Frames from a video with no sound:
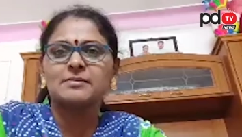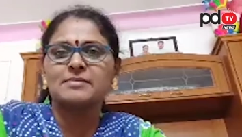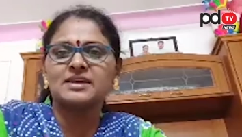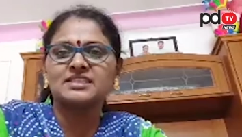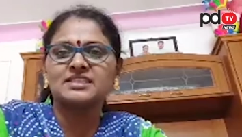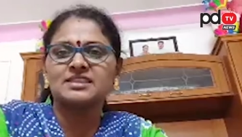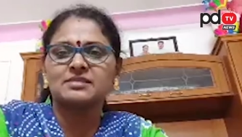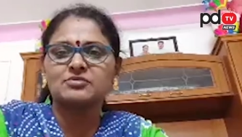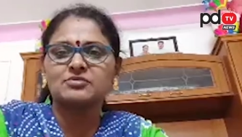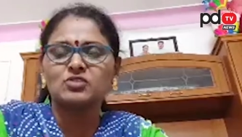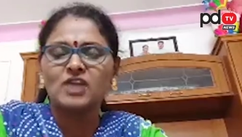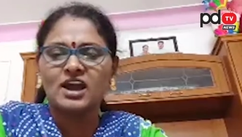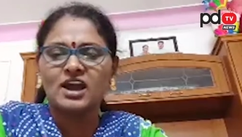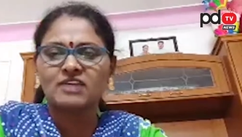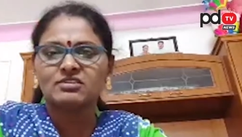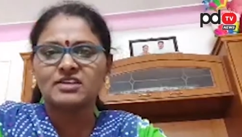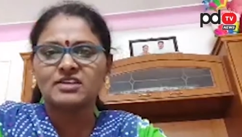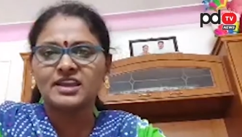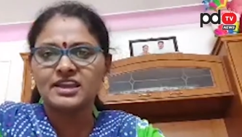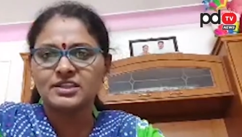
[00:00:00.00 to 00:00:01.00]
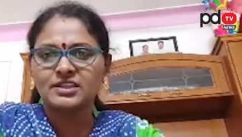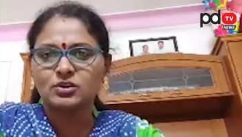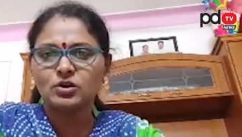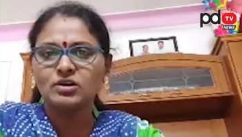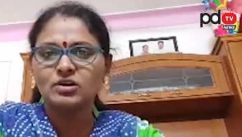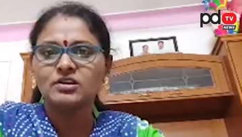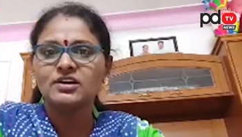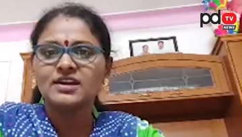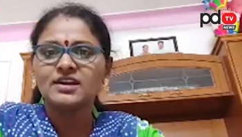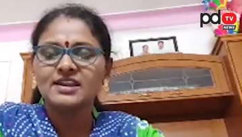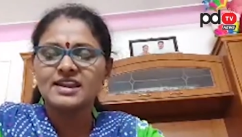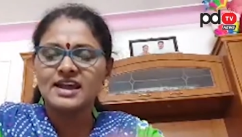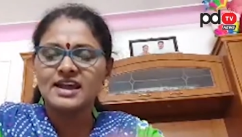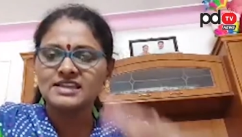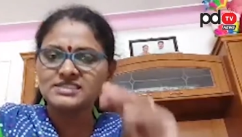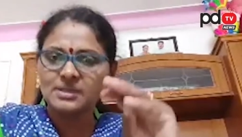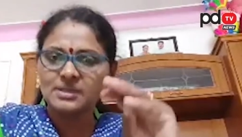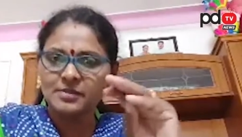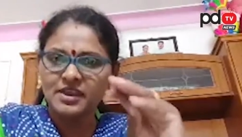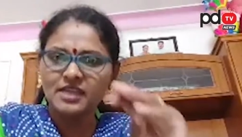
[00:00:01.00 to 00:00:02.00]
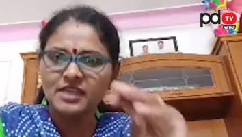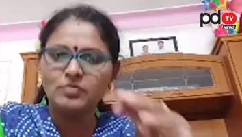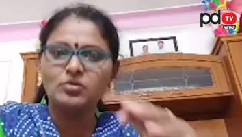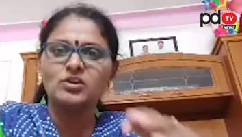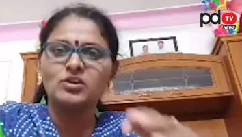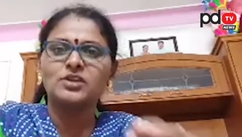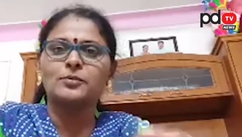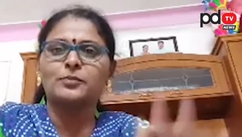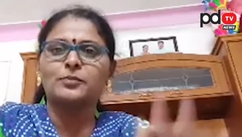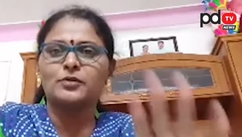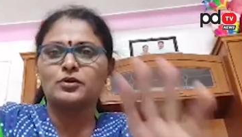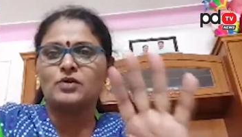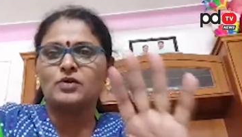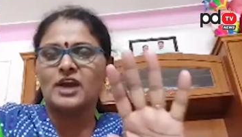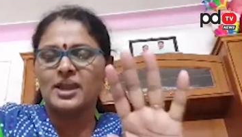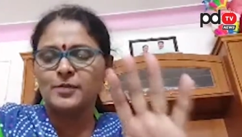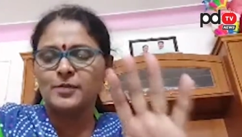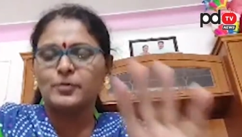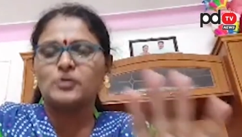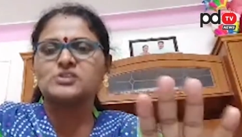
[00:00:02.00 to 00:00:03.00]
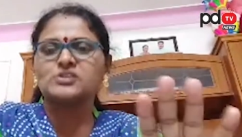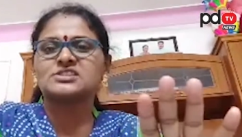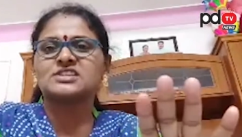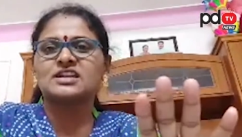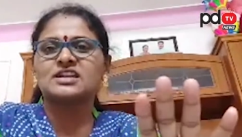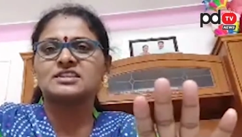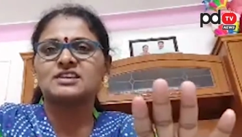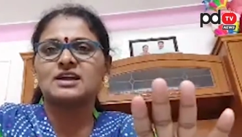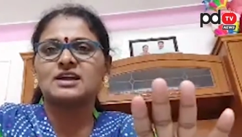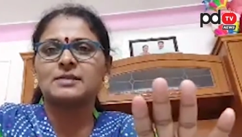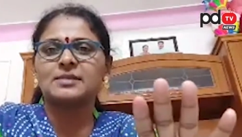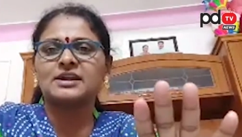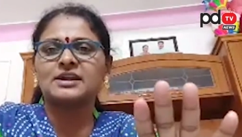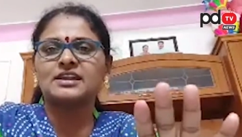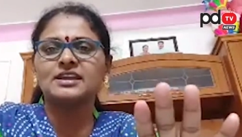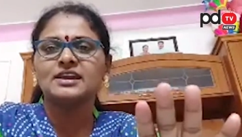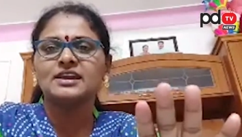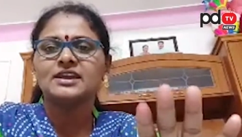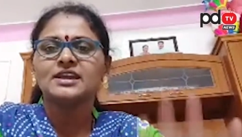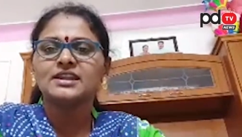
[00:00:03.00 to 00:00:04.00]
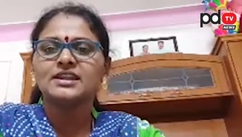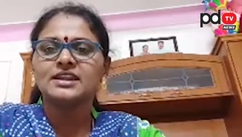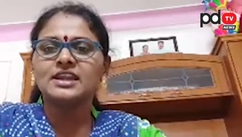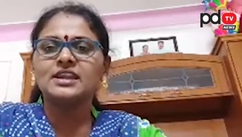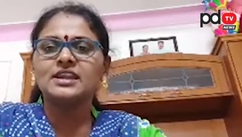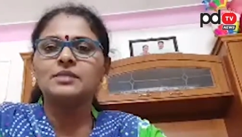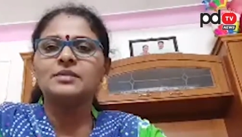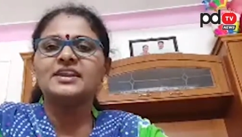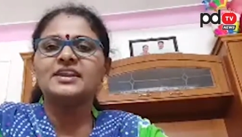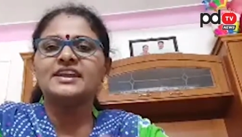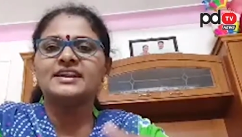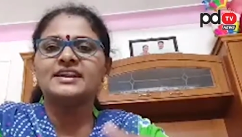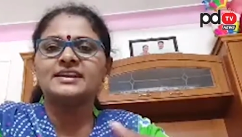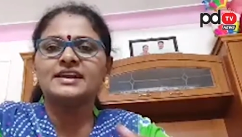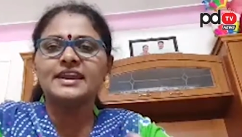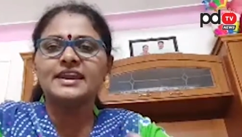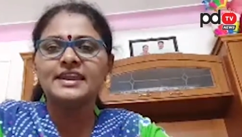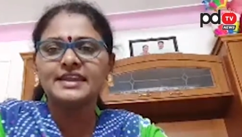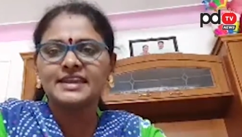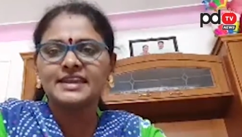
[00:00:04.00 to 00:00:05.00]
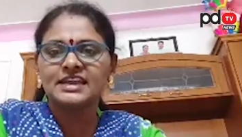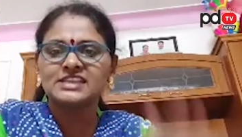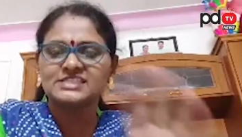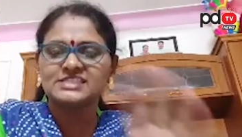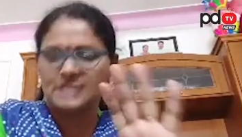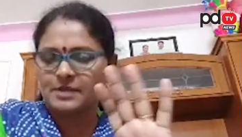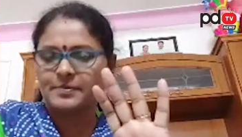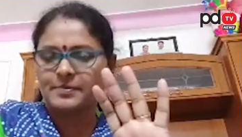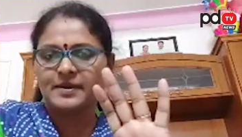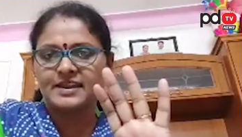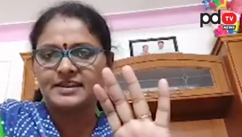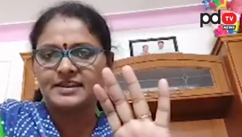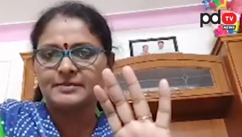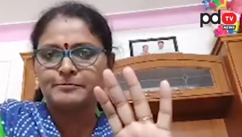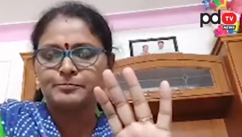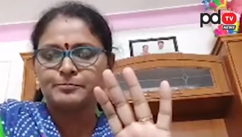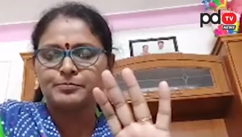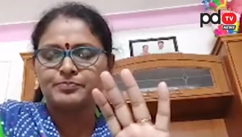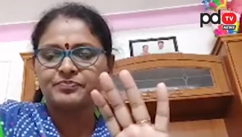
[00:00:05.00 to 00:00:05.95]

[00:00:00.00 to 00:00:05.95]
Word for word: సంబంధము నాకు లేదు నా సమయము ఇప్పుడు అయిపోస్తుంది కాబట్టి నేను ఇమీడియట్గా ఎన్నికలు జరపాలి